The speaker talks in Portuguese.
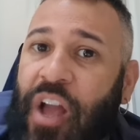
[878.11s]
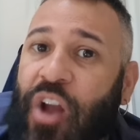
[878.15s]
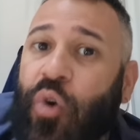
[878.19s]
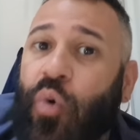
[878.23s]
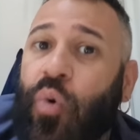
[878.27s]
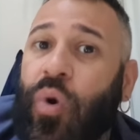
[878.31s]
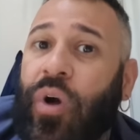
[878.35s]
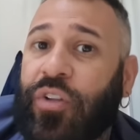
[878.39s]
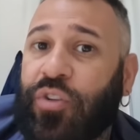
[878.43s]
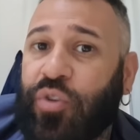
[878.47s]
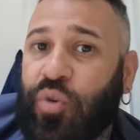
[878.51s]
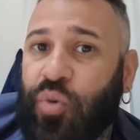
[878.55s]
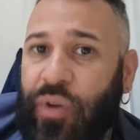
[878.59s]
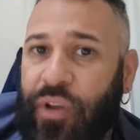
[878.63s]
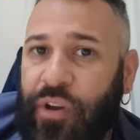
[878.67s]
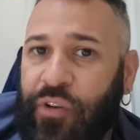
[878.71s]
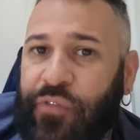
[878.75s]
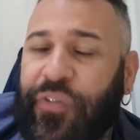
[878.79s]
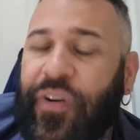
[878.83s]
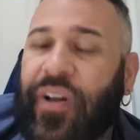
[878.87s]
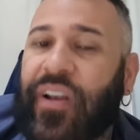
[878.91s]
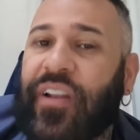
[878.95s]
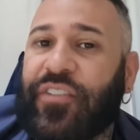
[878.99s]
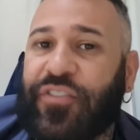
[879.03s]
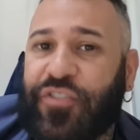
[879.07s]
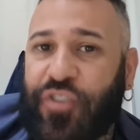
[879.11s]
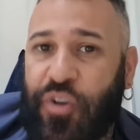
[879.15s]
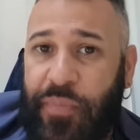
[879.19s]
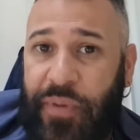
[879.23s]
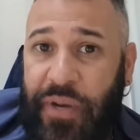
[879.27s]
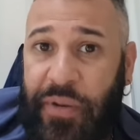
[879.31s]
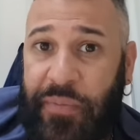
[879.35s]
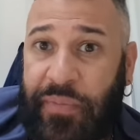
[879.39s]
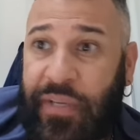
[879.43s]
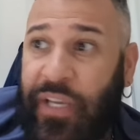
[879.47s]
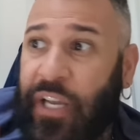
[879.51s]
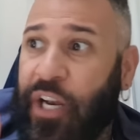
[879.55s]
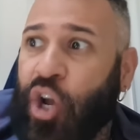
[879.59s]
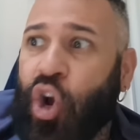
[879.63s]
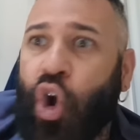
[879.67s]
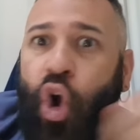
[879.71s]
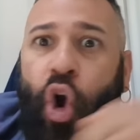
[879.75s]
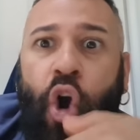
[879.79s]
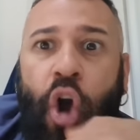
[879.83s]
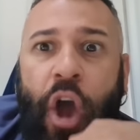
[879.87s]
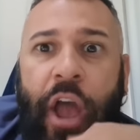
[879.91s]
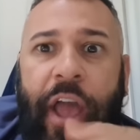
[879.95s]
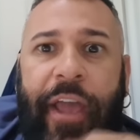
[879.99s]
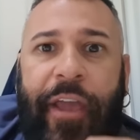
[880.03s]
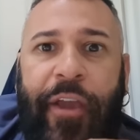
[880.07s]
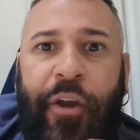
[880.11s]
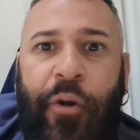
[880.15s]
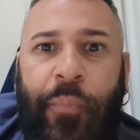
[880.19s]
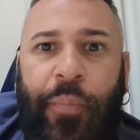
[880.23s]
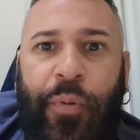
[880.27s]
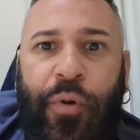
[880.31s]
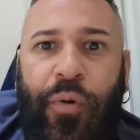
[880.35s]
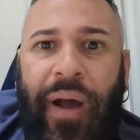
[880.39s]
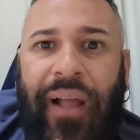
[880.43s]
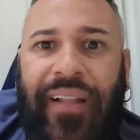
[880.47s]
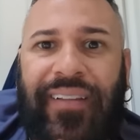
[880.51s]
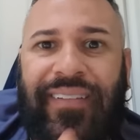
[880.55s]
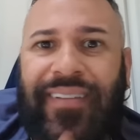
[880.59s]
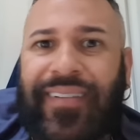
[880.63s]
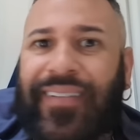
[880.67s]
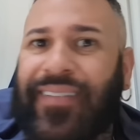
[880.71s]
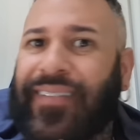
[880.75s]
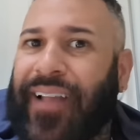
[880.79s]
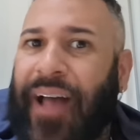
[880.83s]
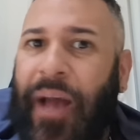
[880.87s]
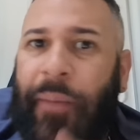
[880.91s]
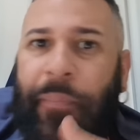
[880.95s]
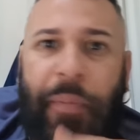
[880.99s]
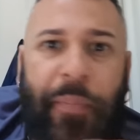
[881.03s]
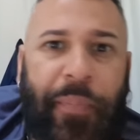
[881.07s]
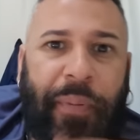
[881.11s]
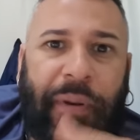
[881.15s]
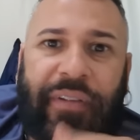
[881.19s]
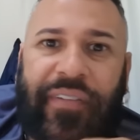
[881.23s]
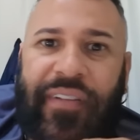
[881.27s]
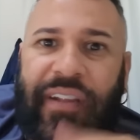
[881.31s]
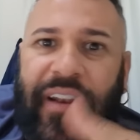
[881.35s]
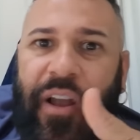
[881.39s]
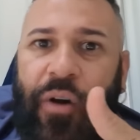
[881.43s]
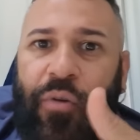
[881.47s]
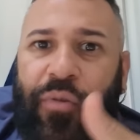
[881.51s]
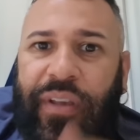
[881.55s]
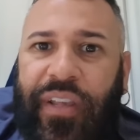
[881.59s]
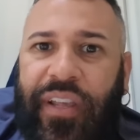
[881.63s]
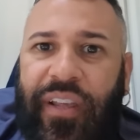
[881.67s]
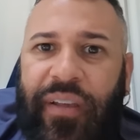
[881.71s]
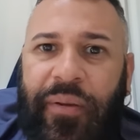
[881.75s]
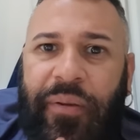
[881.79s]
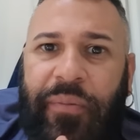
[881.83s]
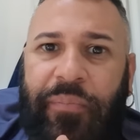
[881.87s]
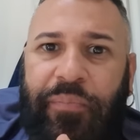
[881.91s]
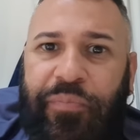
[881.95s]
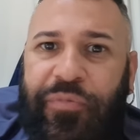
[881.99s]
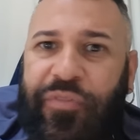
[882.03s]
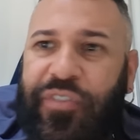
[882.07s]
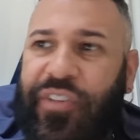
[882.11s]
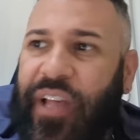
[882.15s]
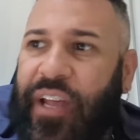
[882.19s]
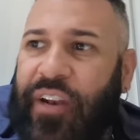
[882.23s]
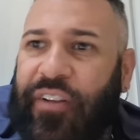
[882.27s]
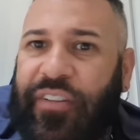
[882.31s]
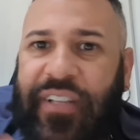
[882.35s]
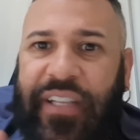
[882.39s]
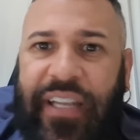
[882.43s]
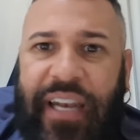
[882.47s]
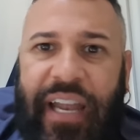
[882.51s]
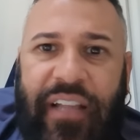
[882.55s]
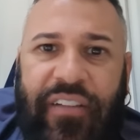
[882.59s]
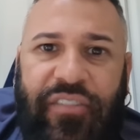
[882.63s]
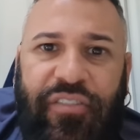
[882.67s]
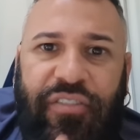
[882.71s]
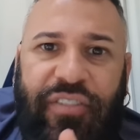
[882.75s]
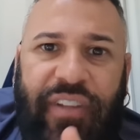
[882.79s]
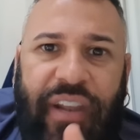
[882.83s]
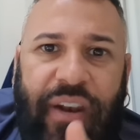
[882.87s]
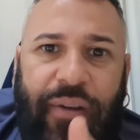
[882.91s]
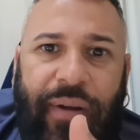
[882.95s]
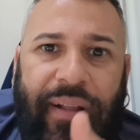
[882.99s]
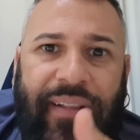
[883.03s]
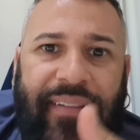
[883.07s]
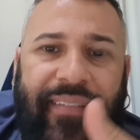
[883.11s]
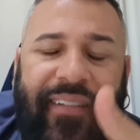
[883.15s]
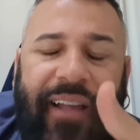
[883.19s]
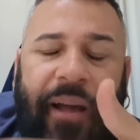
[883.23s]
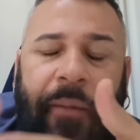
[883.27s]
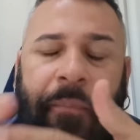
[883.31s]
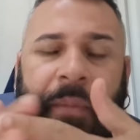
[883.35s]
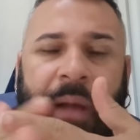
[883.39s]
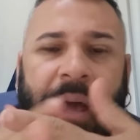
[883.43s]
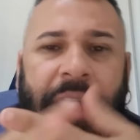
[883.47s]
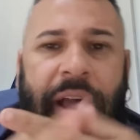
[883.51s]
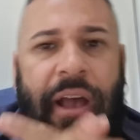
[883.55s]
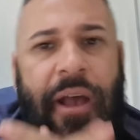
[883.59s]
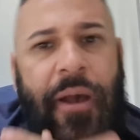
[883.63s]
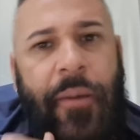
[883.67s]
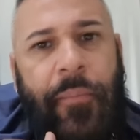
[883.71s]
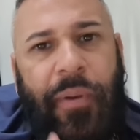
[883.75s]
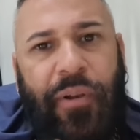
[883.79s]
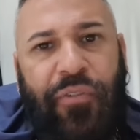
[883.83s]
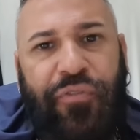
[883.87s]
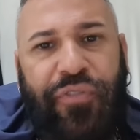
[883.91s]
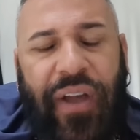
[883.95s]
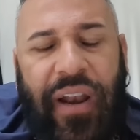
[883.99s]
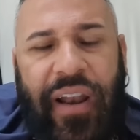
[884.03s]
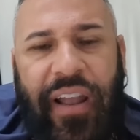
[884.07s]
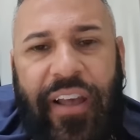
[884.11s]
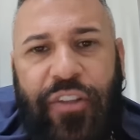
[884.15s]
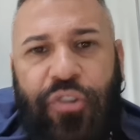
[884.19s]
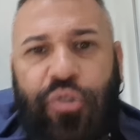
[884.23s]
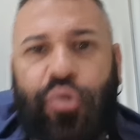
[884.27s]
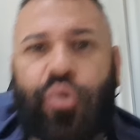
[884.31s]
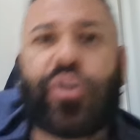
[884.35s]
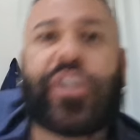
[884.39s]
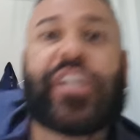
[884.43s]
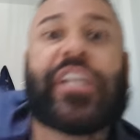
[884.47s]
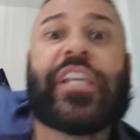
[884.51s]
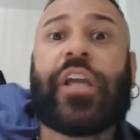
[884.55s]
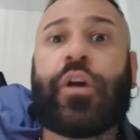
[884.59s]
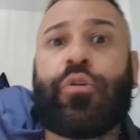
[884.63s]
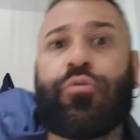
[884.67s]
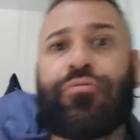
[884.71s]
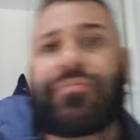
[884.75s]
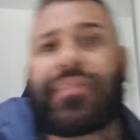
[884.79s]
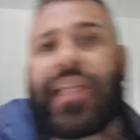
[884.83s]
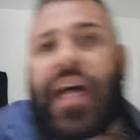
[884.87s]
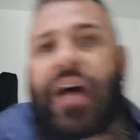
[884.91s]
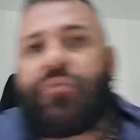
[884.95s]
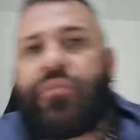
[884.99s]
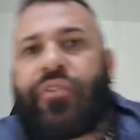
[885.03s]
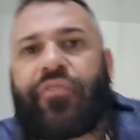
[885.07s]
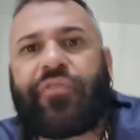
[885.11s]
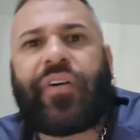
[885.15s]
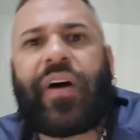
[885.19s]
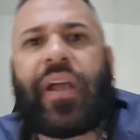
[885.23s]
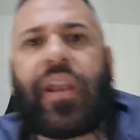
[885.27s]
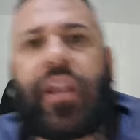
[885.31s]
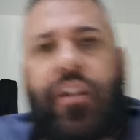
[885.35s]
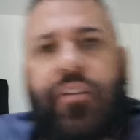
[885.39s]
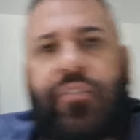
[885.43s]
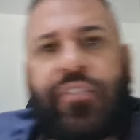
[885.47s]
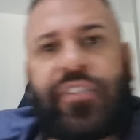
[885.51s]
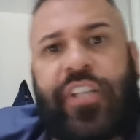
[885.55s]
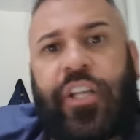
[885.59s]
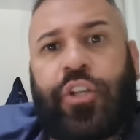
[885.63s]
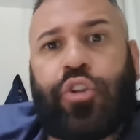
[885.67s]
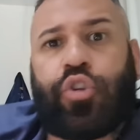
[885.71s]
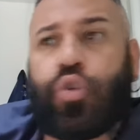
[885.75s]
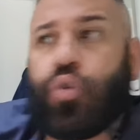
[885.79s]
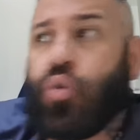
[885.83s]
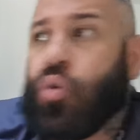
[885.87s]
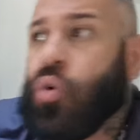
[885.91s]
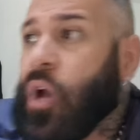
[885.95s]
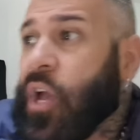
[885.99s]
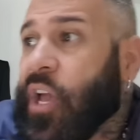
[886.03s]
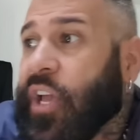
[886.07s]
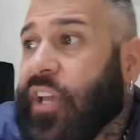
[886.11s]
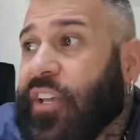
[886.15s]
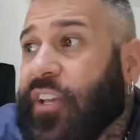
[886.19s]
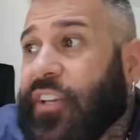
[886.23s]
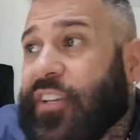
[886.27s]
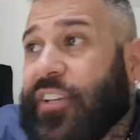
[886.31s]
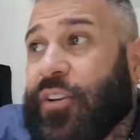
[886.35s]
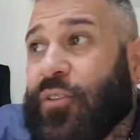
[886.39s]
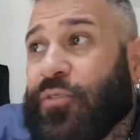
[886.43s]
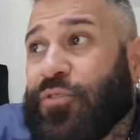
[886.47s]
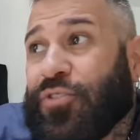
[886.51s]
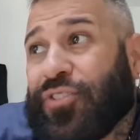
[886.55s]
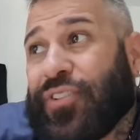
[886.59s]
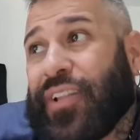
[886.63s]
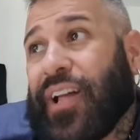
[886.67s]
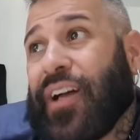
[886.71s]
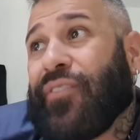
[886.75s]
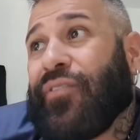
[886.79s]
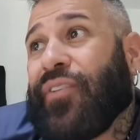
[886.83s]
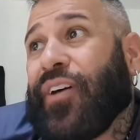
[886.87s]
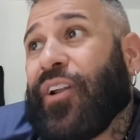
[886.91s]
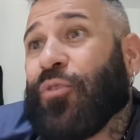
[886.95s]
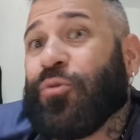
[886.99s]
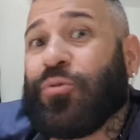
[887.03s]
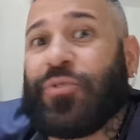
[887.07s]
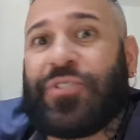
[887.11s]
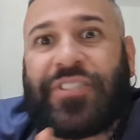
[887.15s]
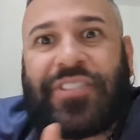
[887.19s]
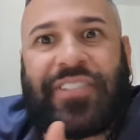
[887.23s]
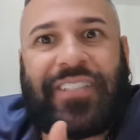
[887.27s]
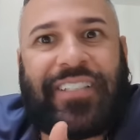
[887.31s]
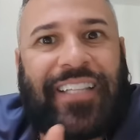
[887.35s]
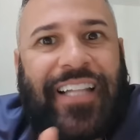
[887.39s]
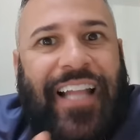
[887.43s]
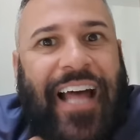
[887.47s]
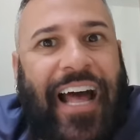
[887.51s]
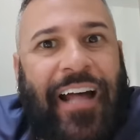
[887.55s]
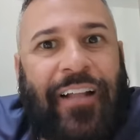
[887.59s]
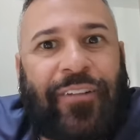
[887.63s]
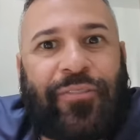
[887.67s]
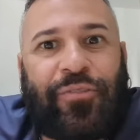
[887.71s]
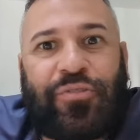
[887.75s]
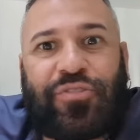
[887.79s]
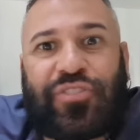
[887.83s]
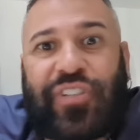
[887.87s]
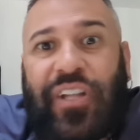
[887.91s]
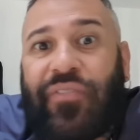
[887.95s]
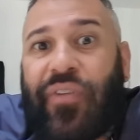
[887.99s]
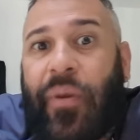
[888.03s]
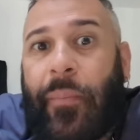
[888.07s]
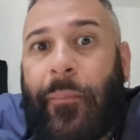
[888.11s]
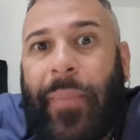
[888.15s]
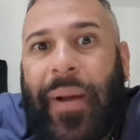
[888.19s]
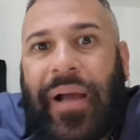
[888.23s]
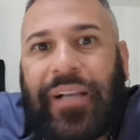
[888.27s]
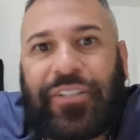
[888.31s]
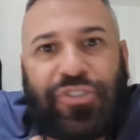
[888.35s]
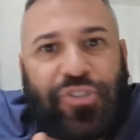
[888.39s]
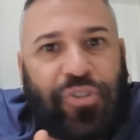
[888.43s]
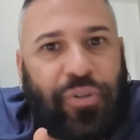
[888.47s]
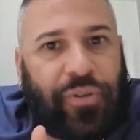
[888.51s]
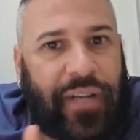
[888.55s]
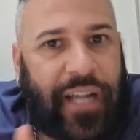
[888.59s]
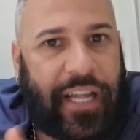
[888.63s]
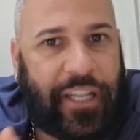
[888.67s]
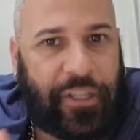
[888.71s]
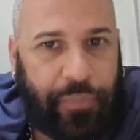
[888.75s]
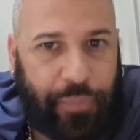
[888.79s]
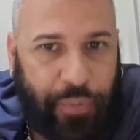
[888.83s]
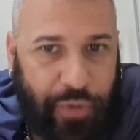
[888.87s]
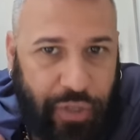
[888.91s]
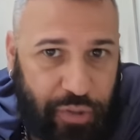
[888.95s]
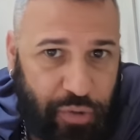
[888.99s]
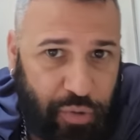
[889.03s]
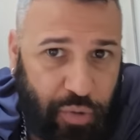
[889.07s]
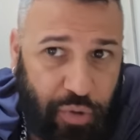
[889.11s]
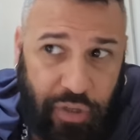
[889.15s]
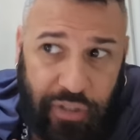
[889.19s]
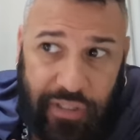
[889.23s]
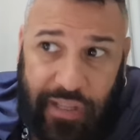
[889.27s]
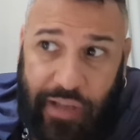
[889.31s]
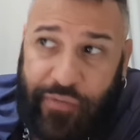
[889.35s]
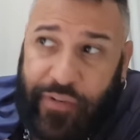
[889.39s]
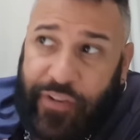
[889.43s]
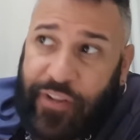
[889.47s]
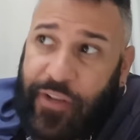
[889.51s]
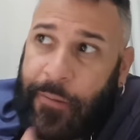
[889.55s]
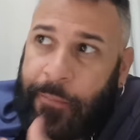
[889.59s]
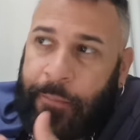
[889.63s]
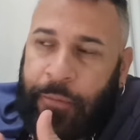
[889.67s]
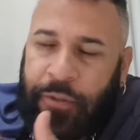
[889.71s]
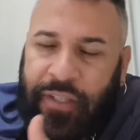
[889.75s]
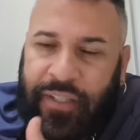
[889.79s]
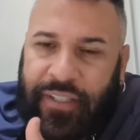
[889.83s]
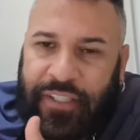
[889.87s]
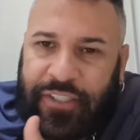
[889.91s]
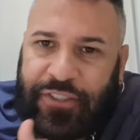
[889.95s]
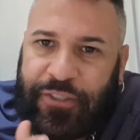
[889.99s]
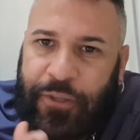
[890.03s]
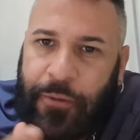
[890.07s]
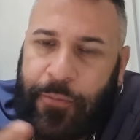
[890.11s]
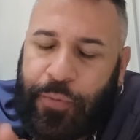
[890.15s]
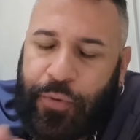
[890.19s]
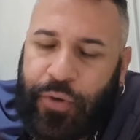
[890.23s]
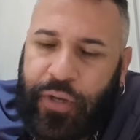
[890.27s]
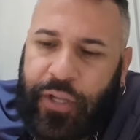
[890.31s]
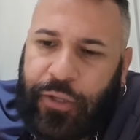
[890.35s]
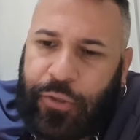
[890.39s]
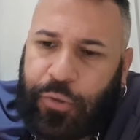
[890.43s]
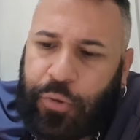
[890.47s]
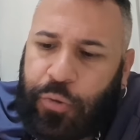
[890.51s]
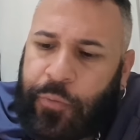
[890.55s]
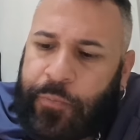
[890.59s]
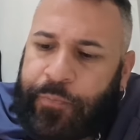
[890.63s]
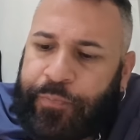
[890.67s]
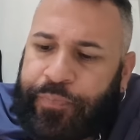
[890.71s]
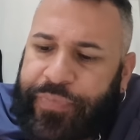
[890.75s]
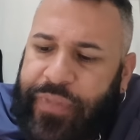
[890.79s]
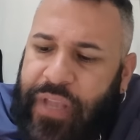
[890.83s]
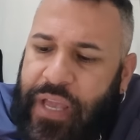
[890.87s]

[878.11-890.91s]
Quando eu falei sobre mim, ele correu pro WhatsApp, pra sei lá o que, se era direct, se era WhatsApp, pra falar Edu, que eu tava falando de Edu e que eu estava alucinado, eu estava apaixonado por Edu, que eu tava fazendo muita questão por Edu.